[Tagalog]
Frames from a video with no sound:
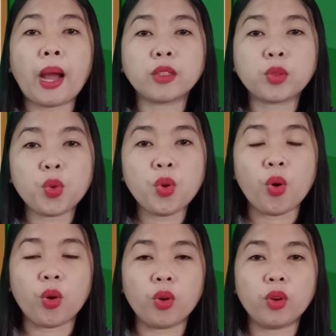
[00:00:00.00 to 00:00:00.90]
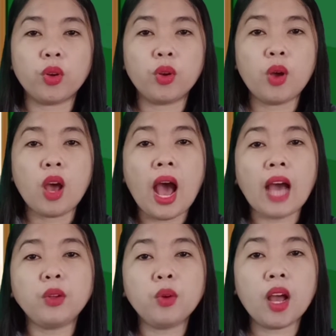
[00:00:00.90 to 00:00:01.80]
Pagtungo.
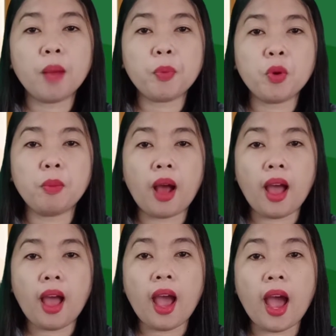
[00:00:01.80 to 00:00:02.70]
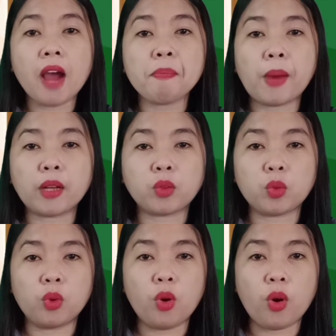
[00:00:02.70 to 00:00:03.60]
Ano nga po ba ang
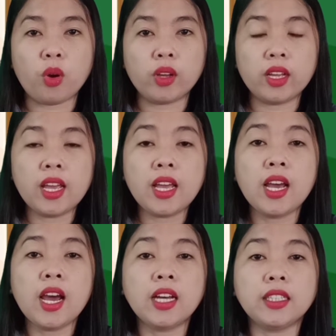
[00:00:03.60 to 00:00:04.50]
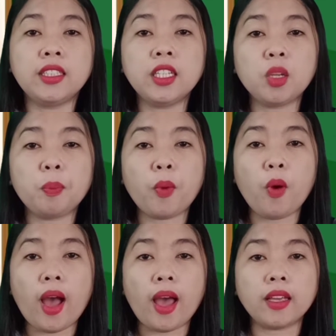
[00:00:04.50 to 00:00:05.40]
pagtungo? Dito
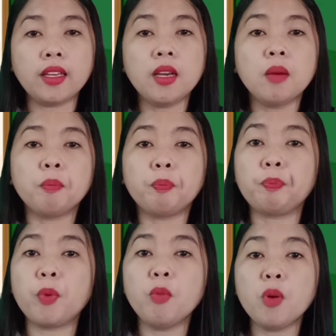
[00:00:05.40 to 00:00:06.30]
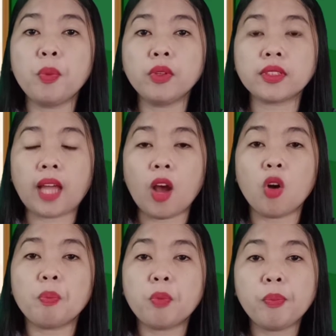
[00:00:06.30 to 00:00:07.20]
po ay
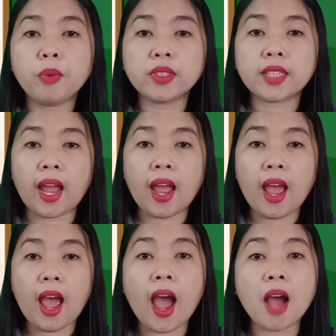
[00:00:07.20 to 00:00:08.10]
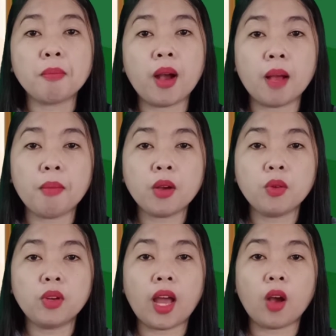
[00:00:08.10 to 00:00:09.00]
pumupunta o pupunta ang mga
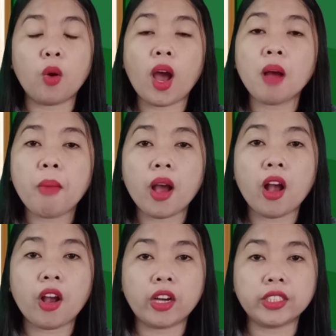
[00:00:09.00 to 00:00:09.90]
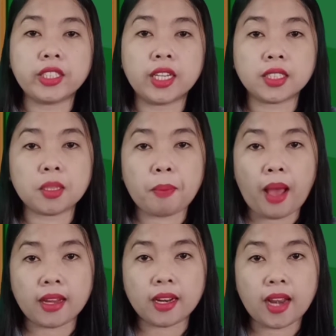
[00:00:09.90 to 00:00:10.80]
magulang o ang mga guardian sa
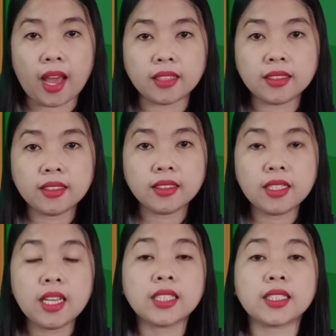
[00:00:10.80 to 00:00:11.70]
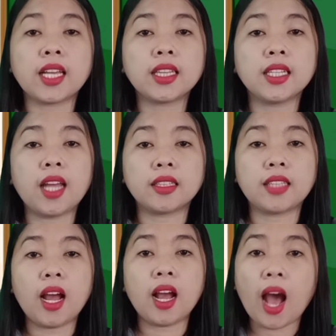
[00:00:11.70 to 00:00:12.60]
paaralan sa
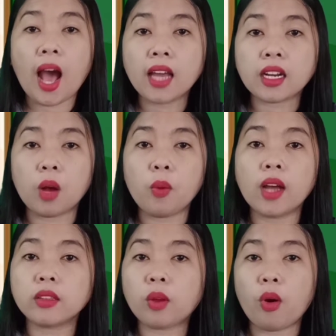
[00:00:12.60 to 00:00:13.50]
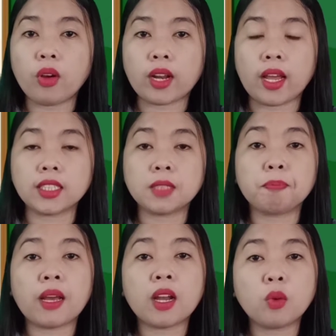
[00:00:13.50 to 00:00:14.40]
itinakdang araw at oras
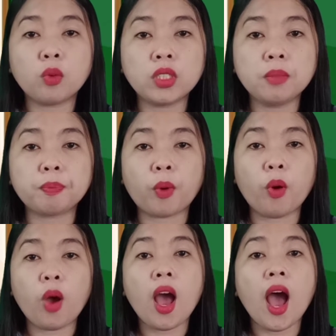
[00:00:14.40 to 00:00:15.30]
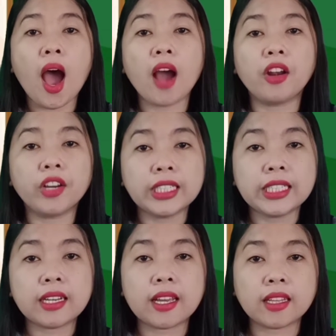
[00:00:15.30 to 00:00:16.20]
para kunin po ang
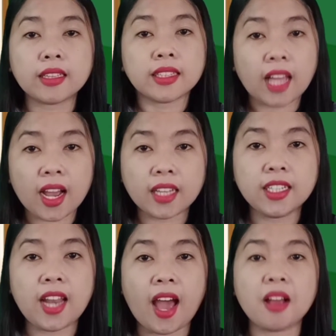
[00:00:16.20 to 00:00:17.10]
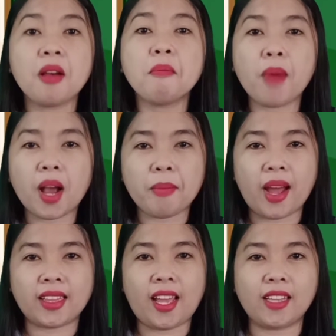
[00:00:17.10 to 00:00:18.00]
learning kit ng kanilang mga
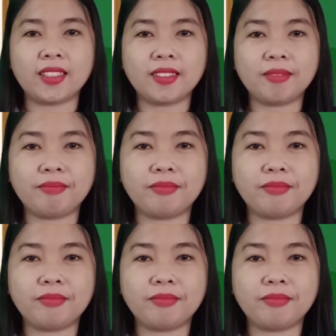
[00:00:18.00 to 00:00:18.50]
bata.